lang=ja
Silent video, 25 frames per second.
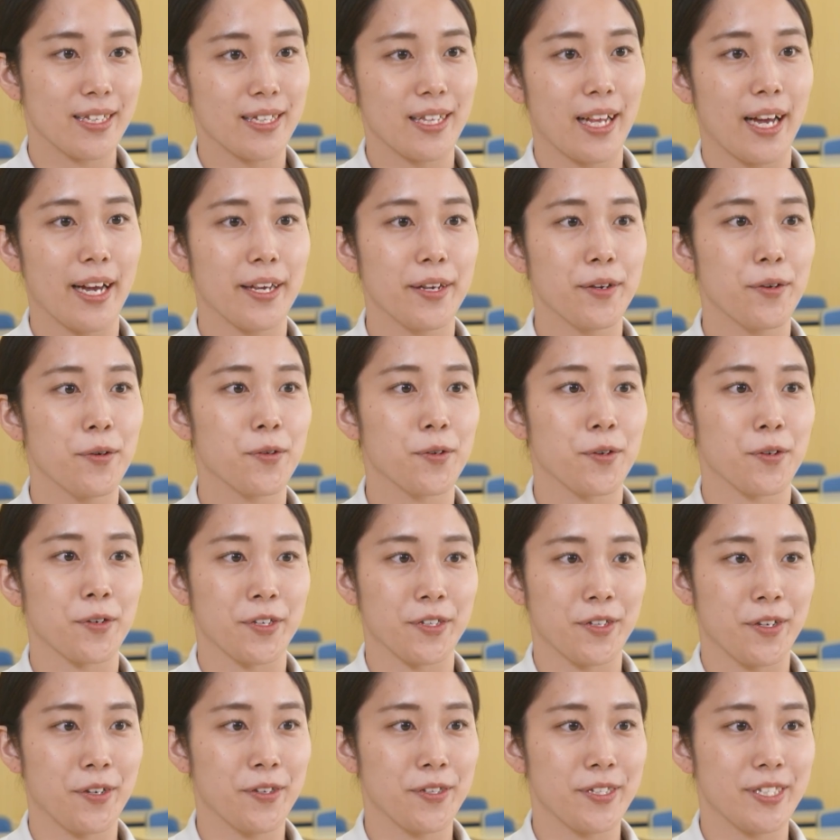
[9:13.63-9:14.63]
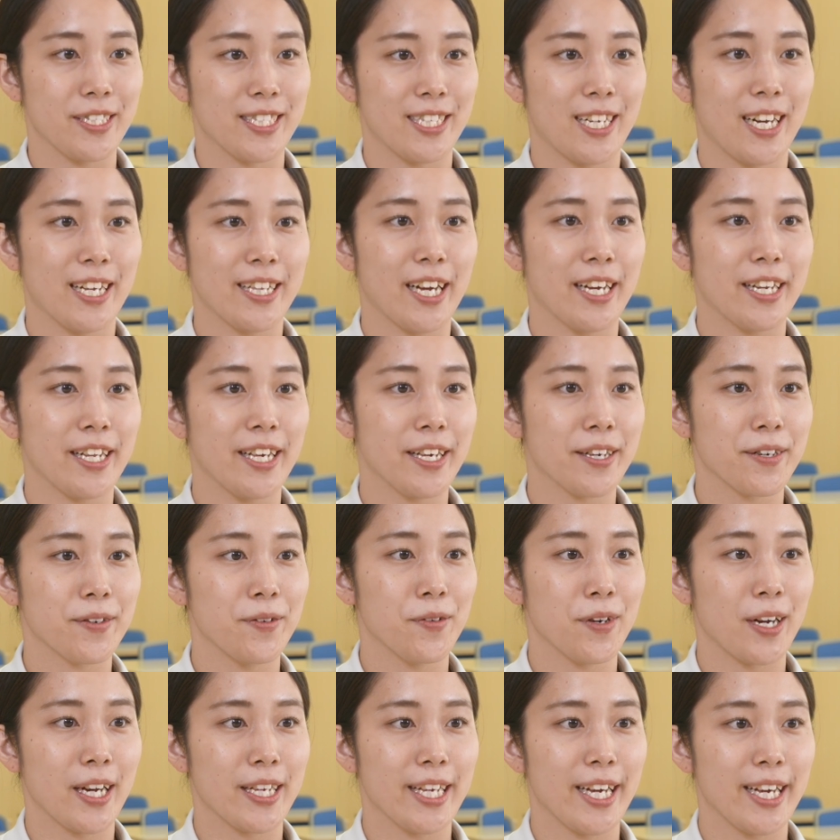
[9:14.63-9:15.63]
太陽国のスラナリー
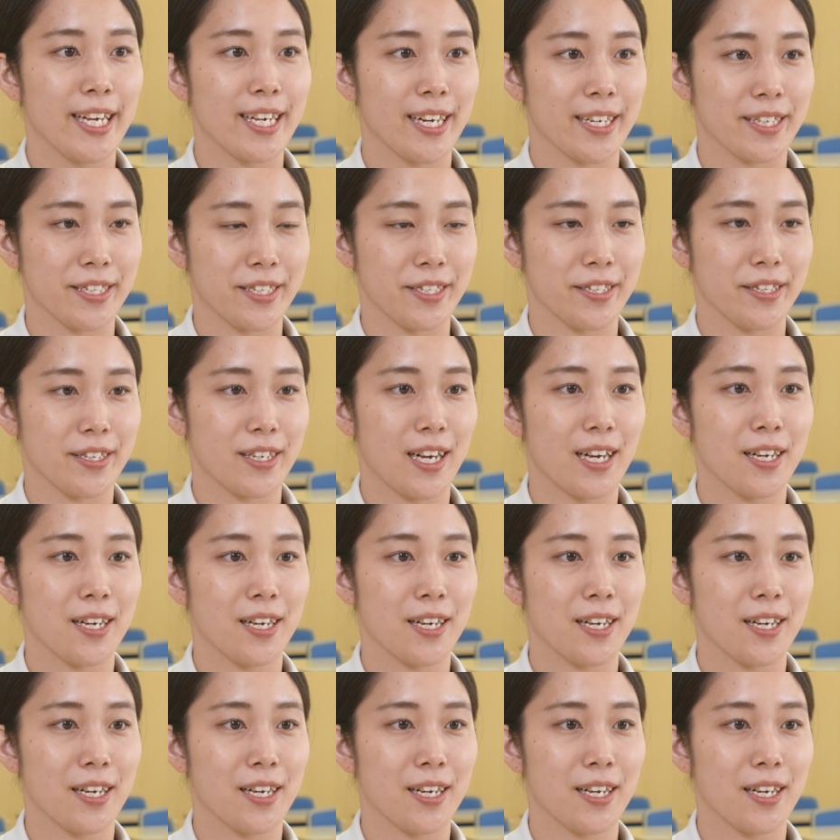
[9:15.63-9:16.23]
工科大学